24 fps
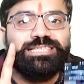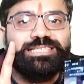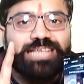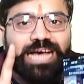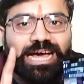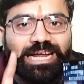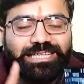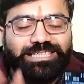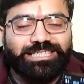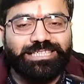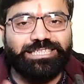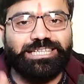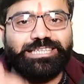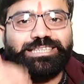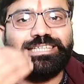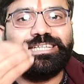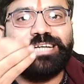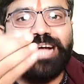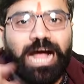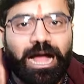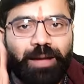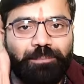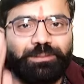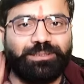सारी चीजें
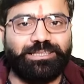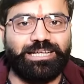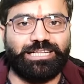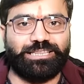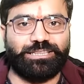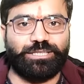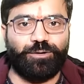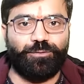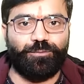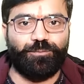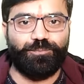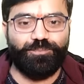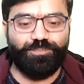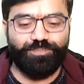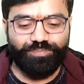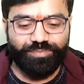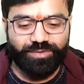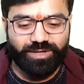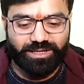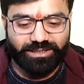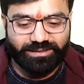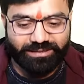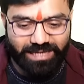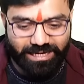दिखा भी देता हूं
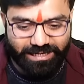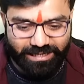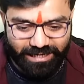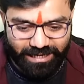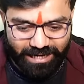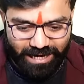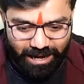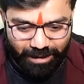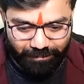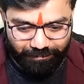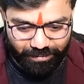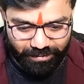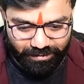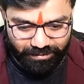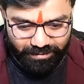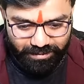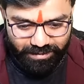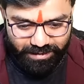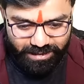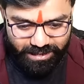देखिए यहां पर